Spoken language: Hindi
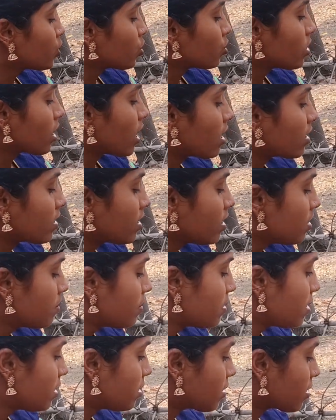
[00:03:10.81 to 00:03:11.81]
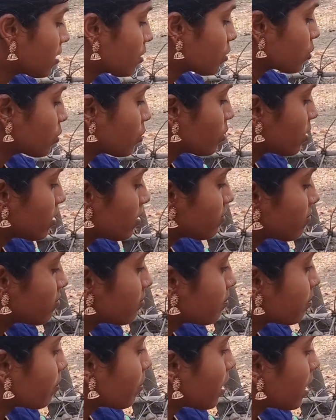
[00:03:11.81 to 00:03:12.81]
तो दाल के लिए भी नहीं था इसको
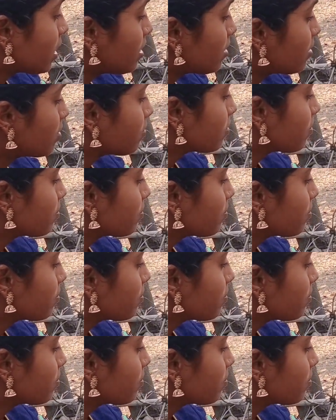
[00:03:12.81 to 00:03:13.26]
पानी